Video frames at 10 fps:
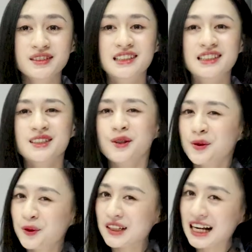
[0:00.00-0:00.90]
người
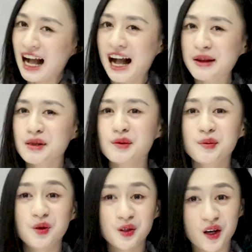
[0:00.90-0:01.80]
hút gái mà
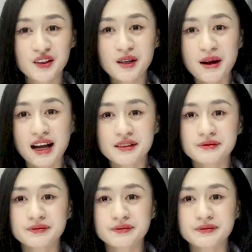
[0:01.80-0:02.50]
mình muốn nói với các bạn.